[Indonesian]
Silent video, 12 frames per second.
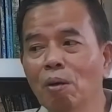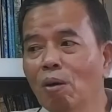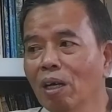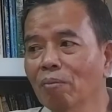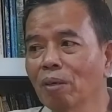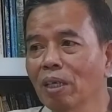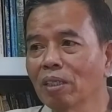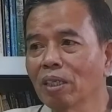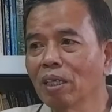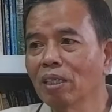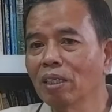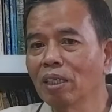nah Yusuf
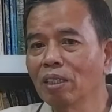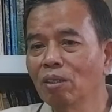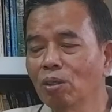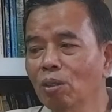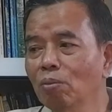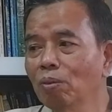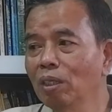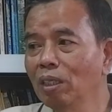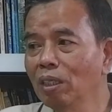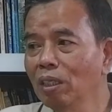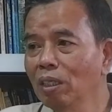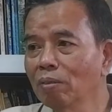dijual itu
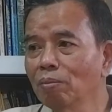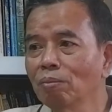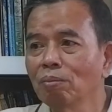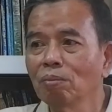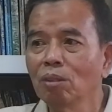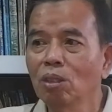sampailah kemudian